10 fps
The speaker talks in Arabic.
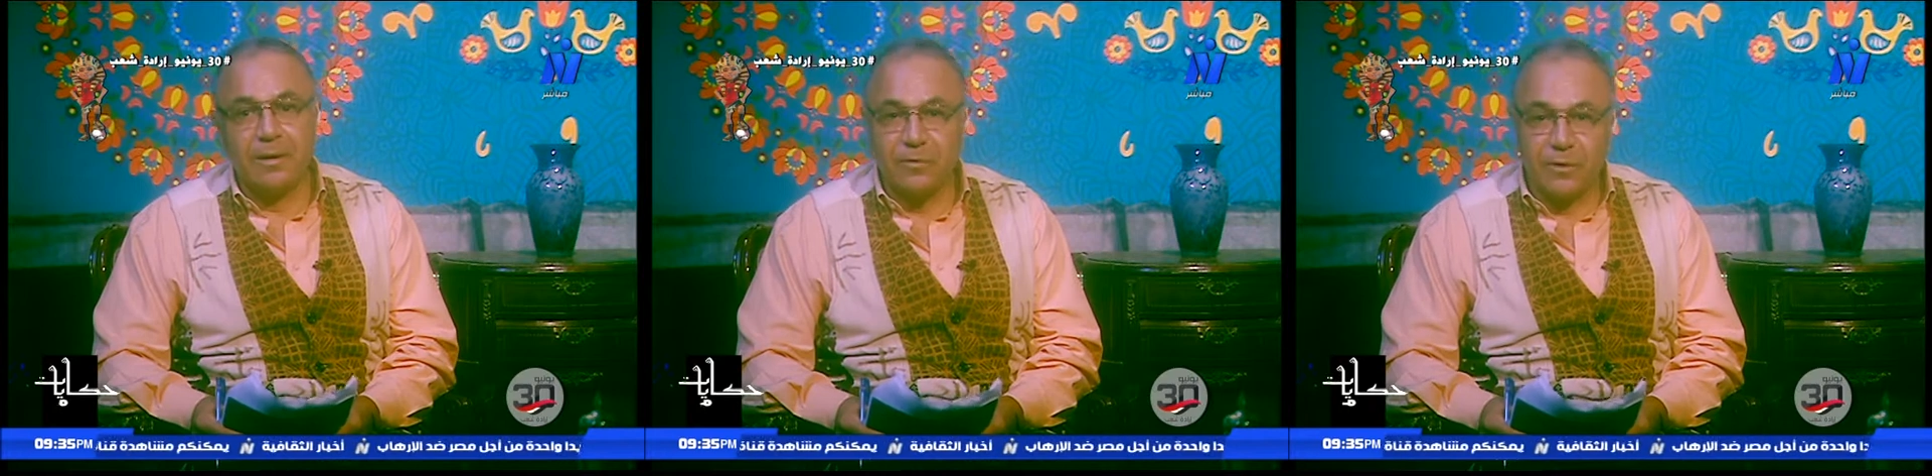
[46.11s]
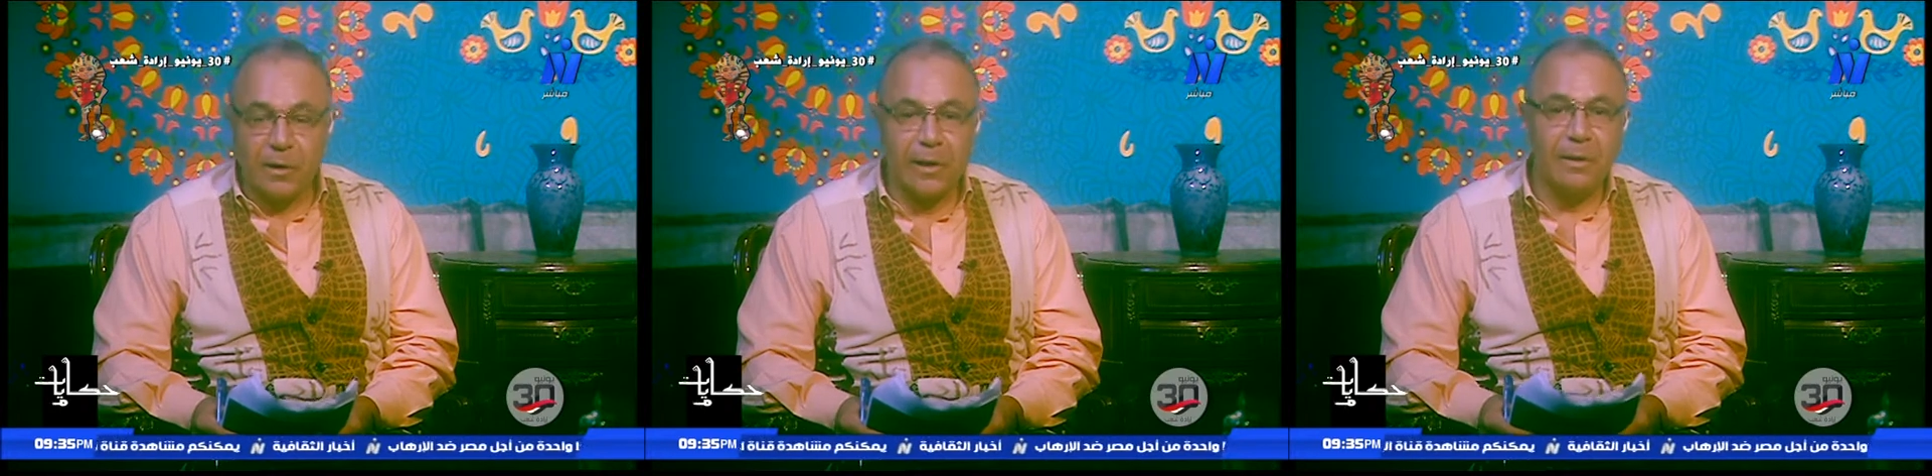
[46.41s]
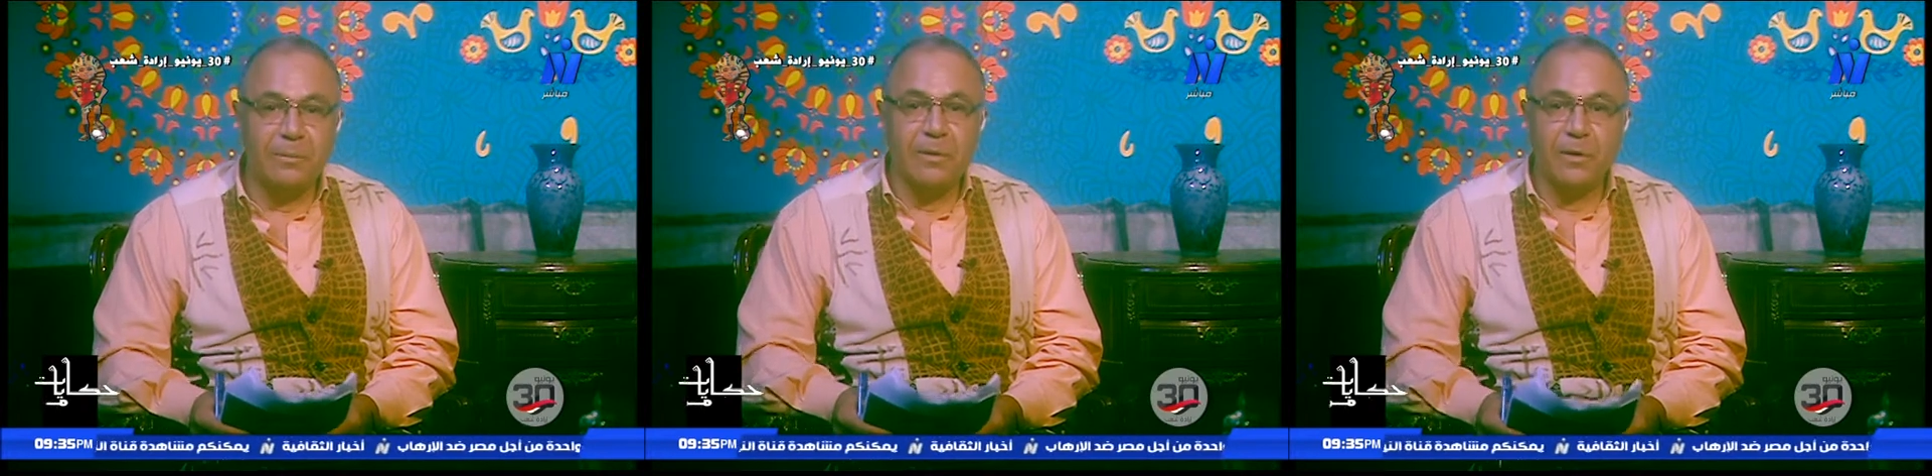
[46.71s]
في
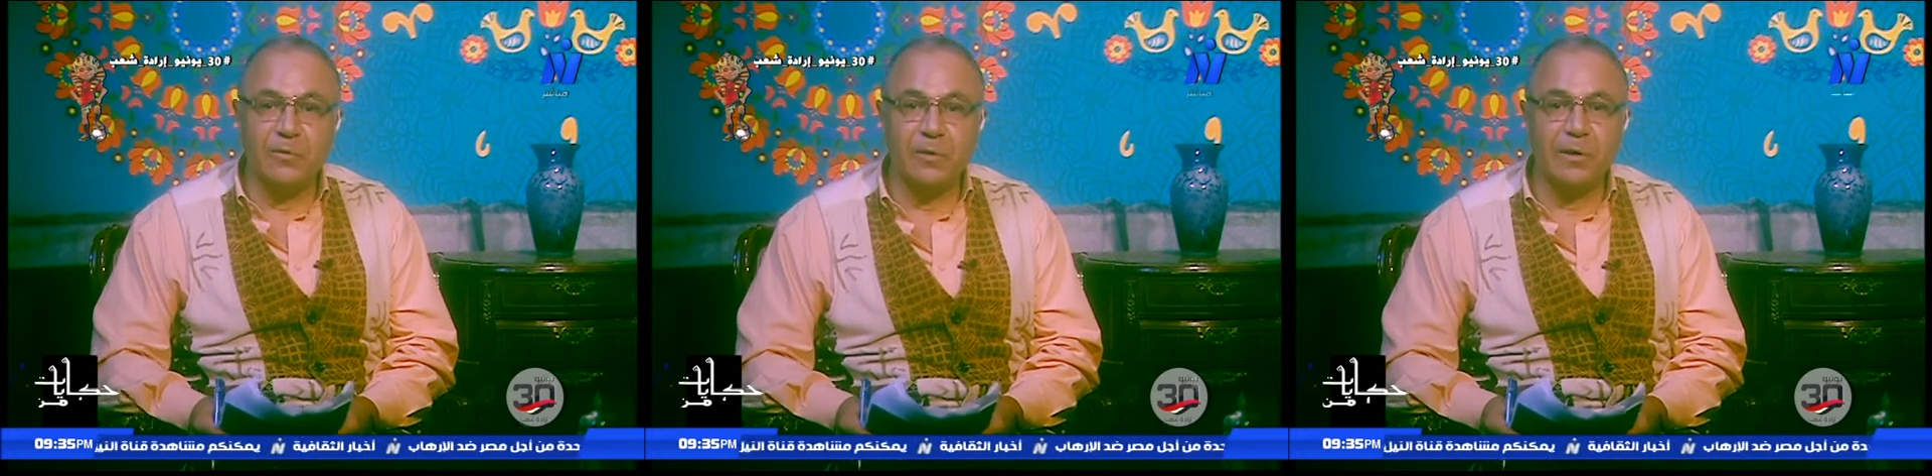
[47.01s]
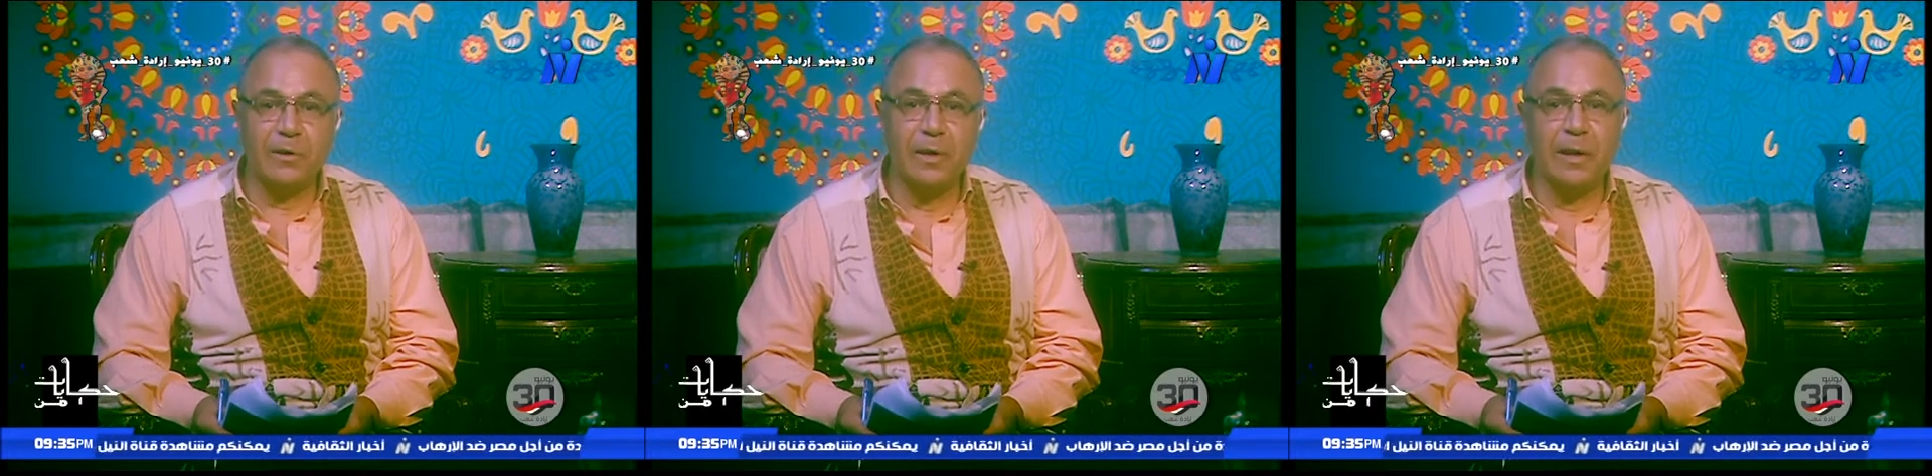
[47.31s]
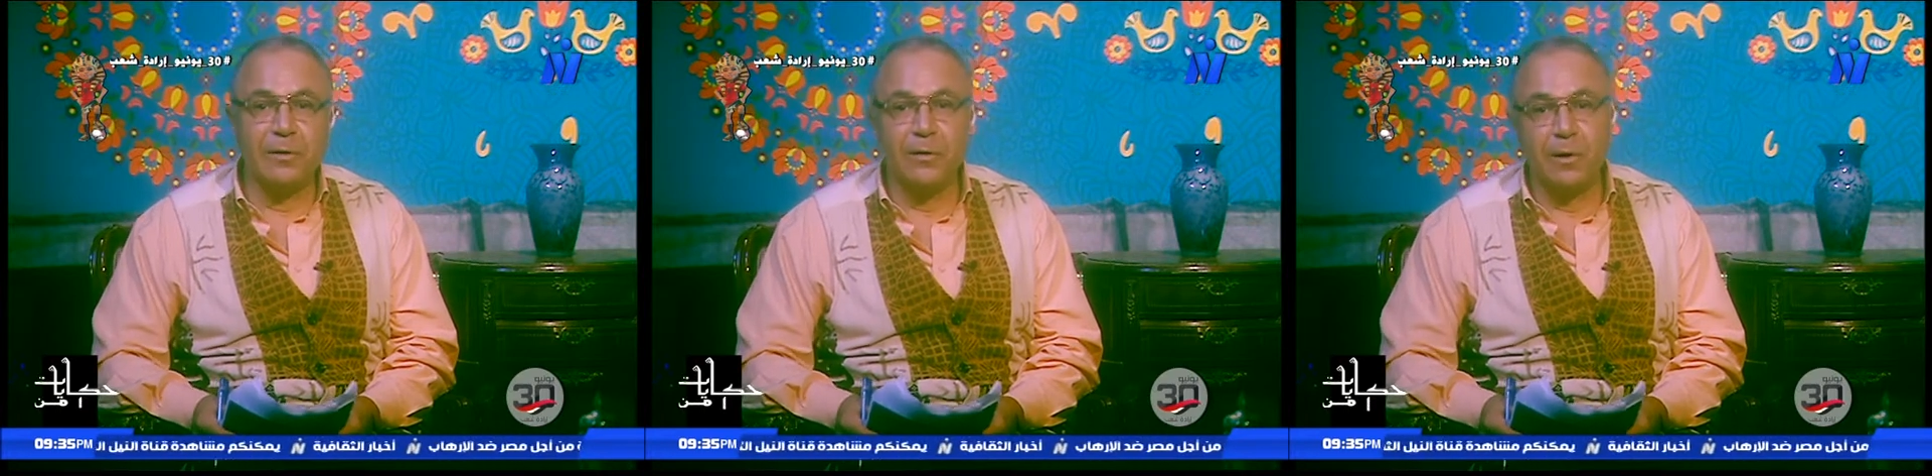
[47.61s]
قلب إفريقيا
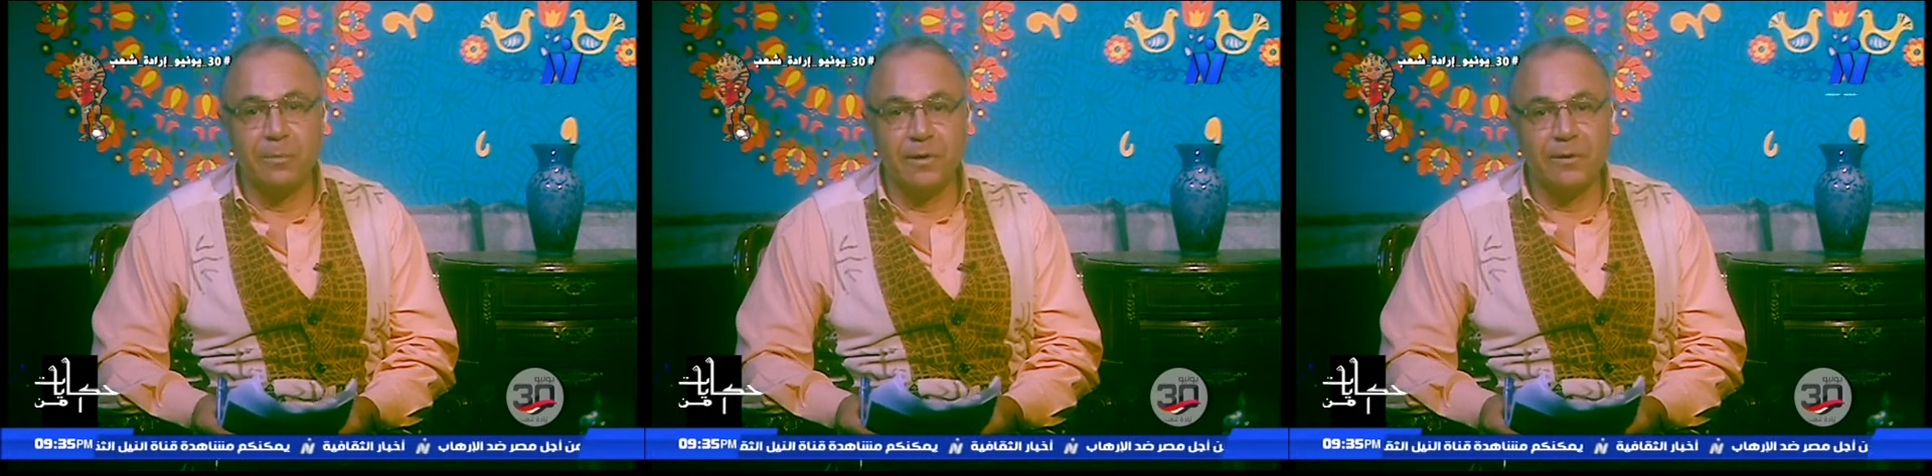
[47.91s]
النابض